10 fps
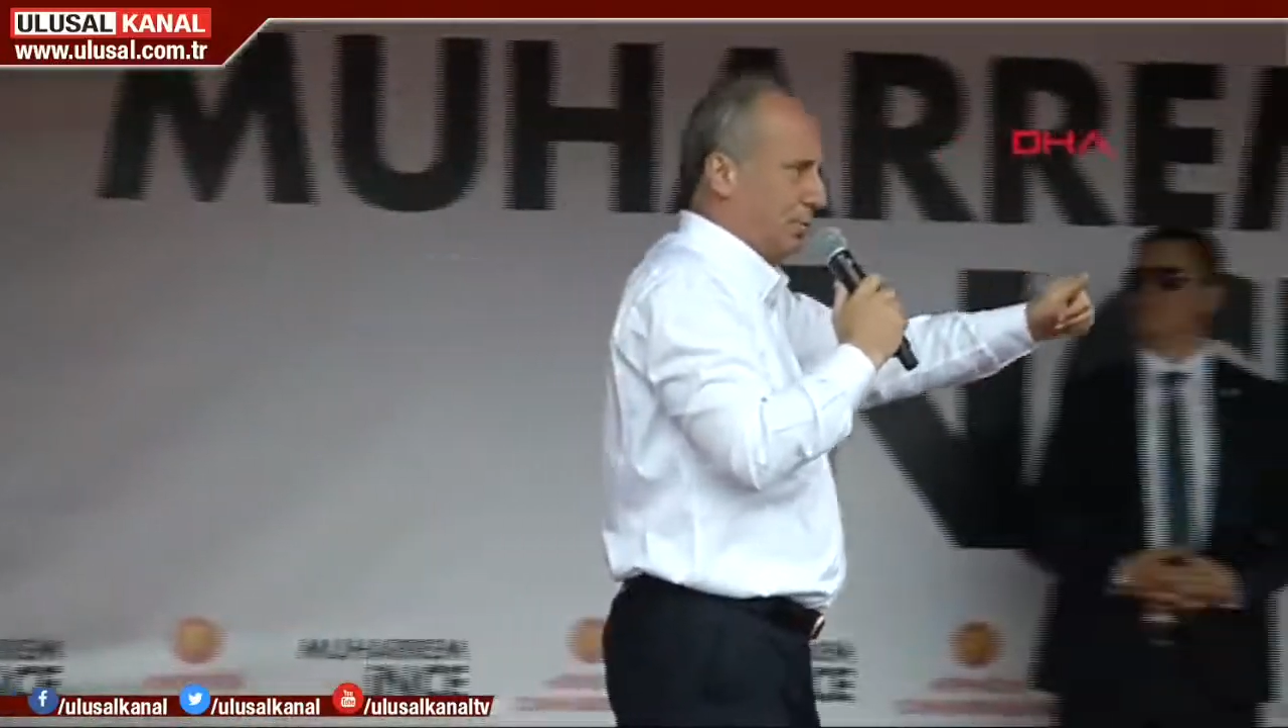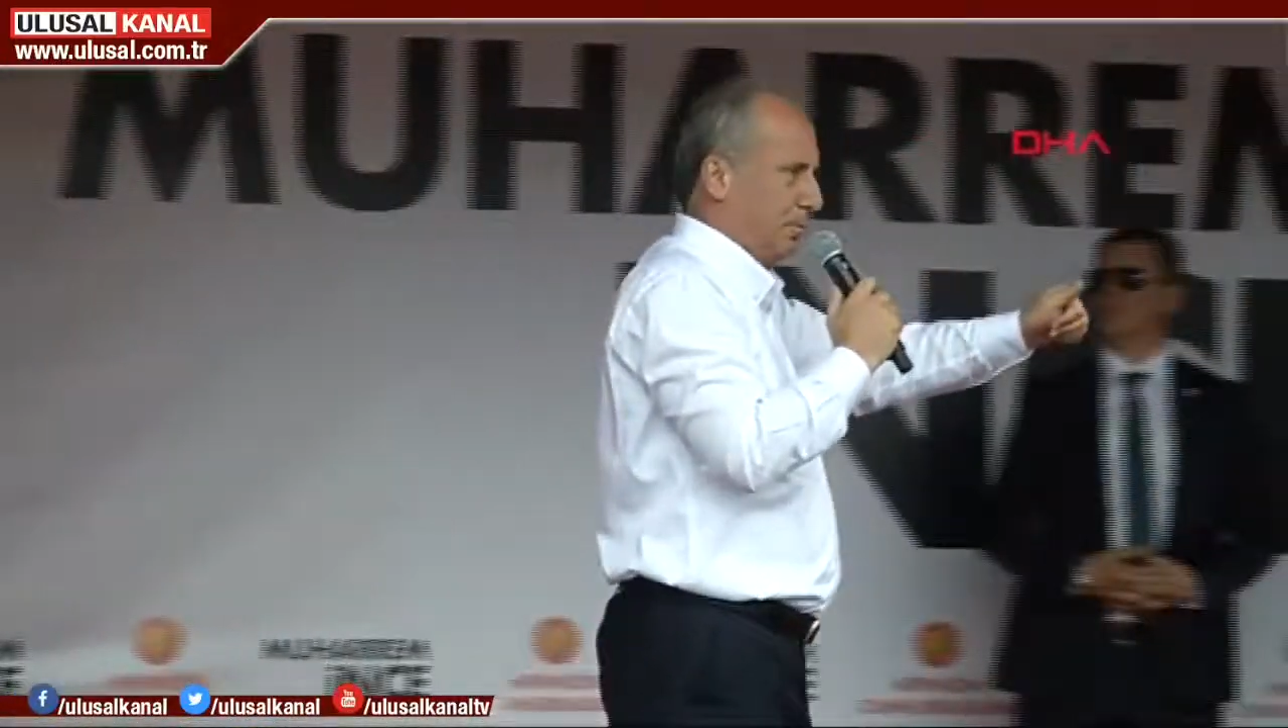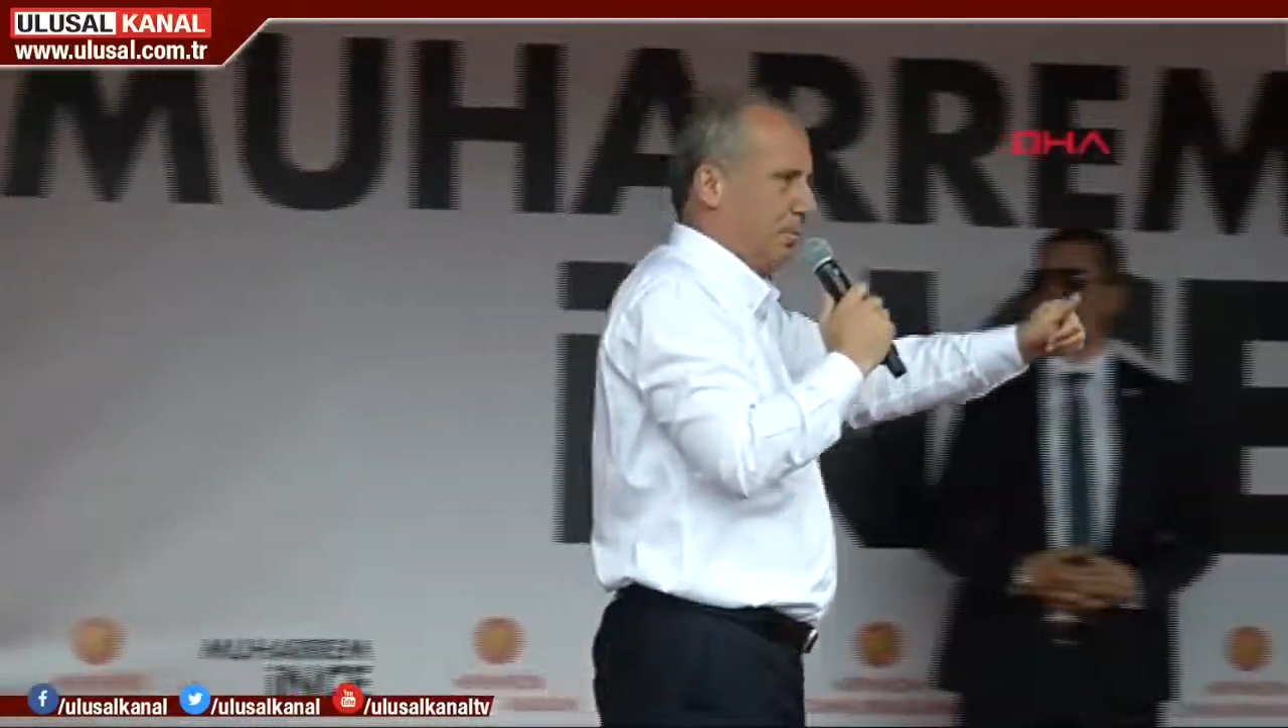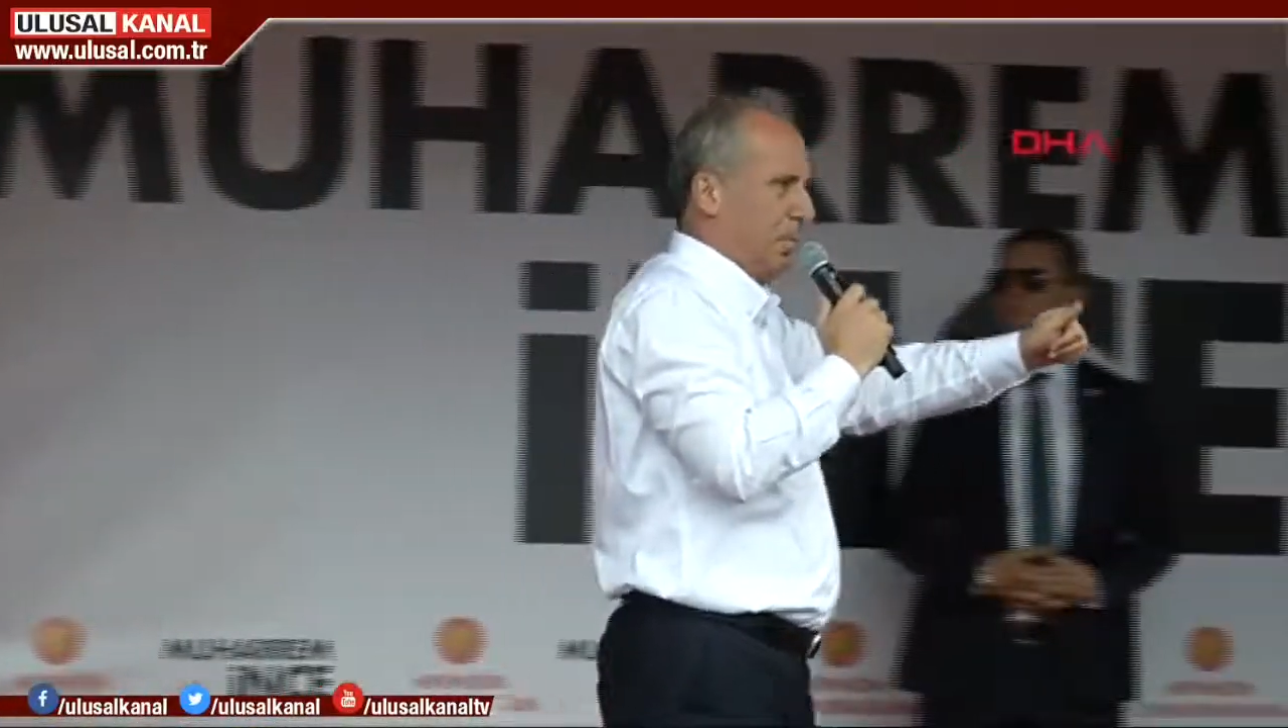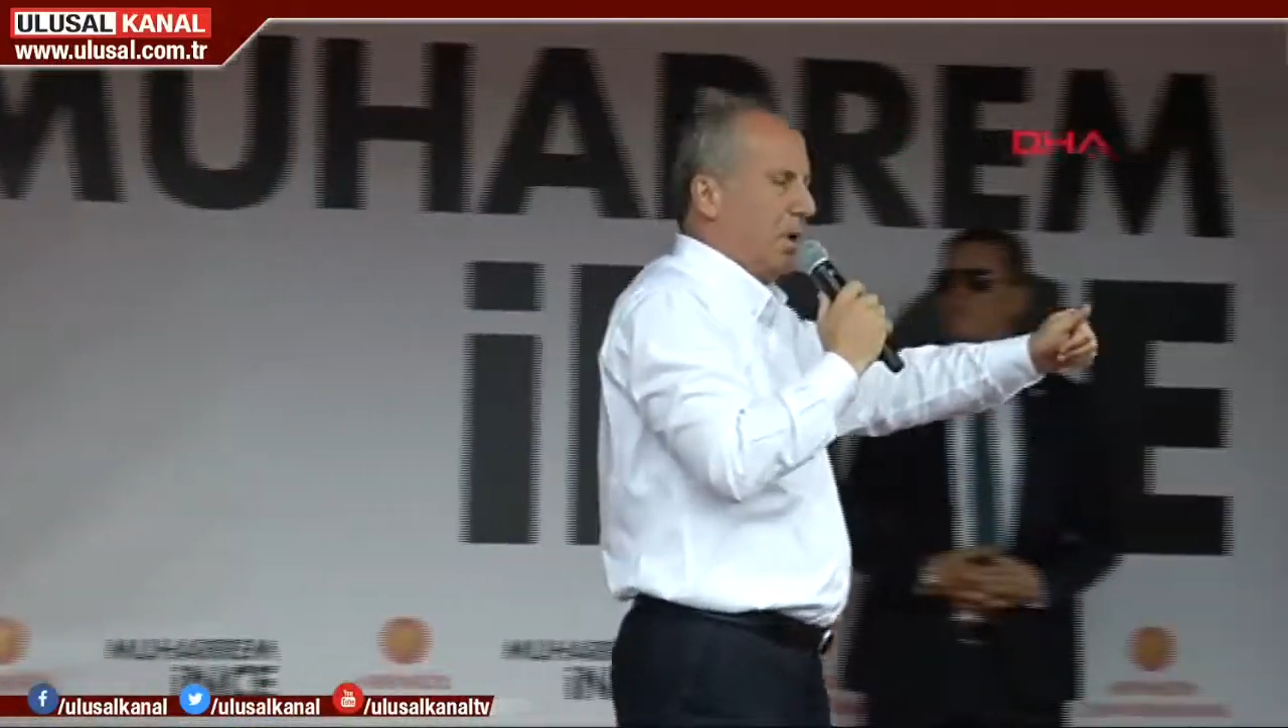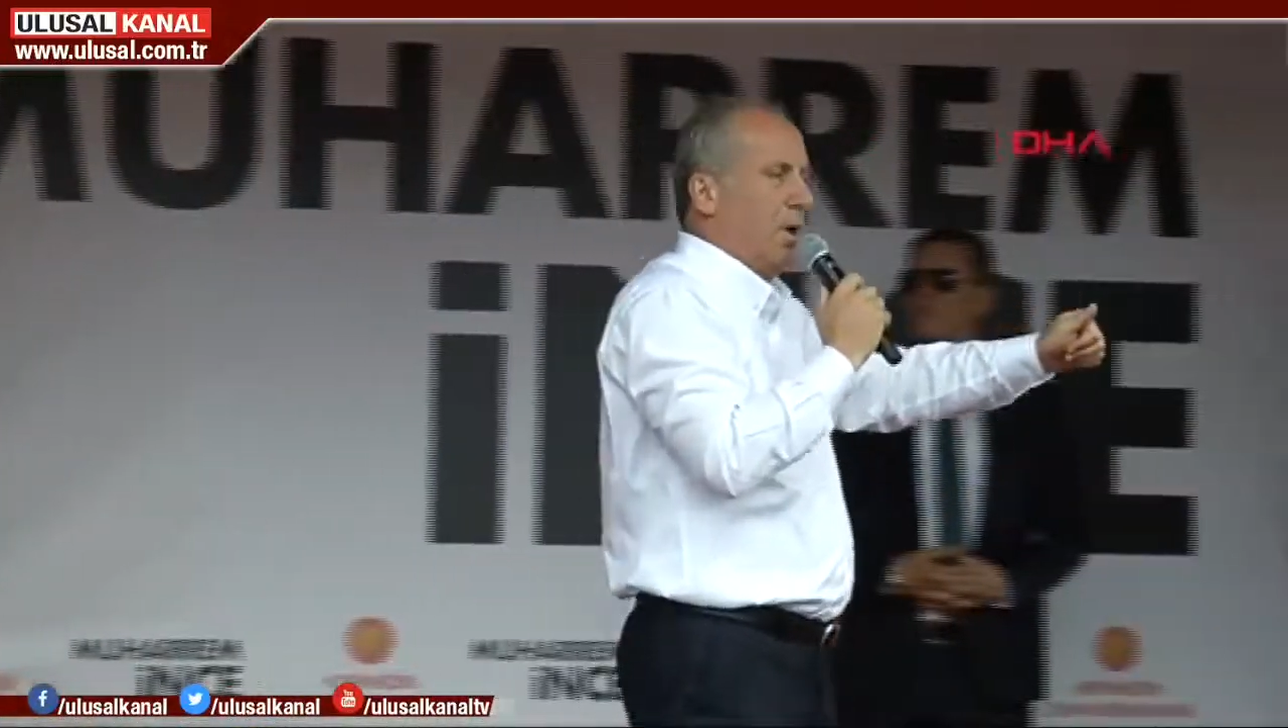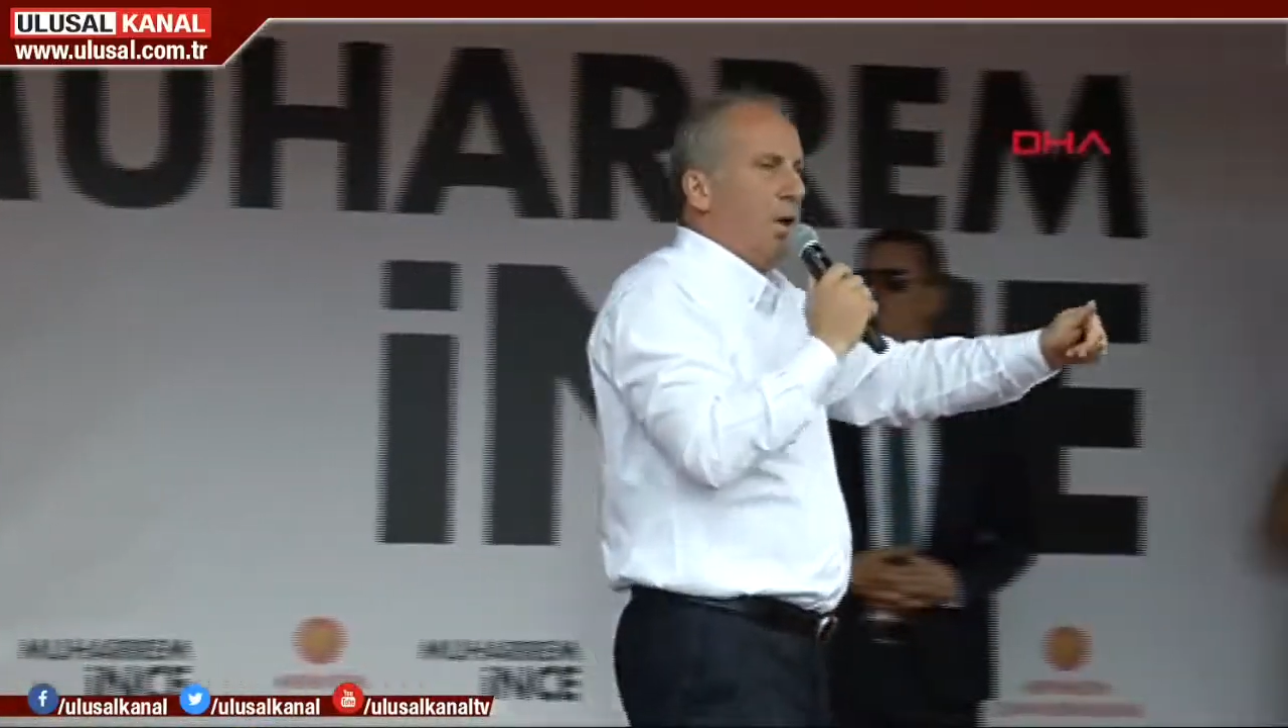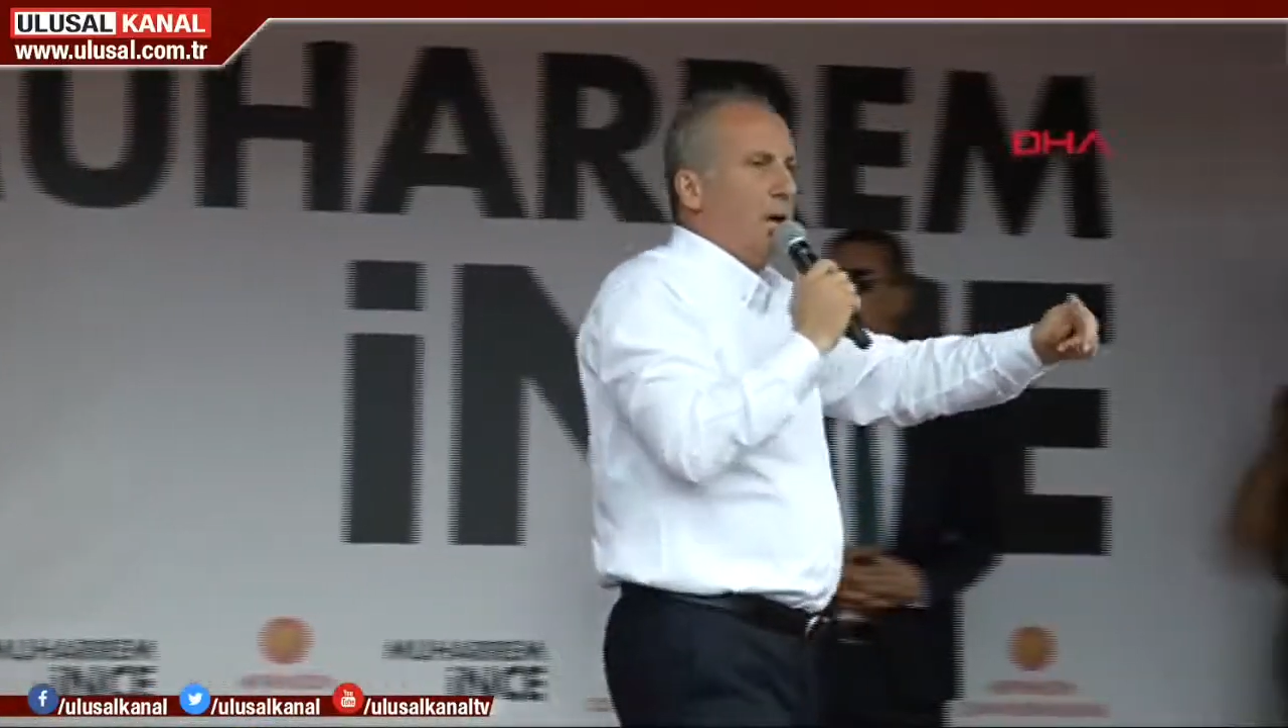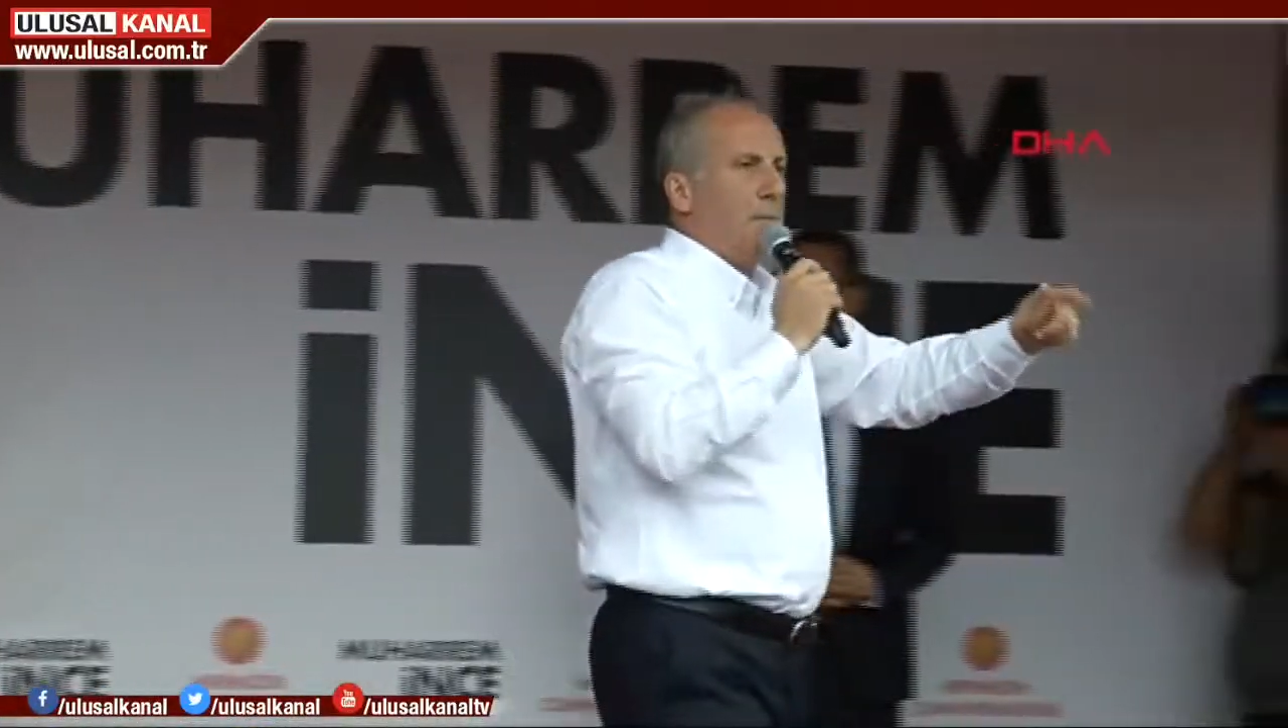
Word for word: gerektiğini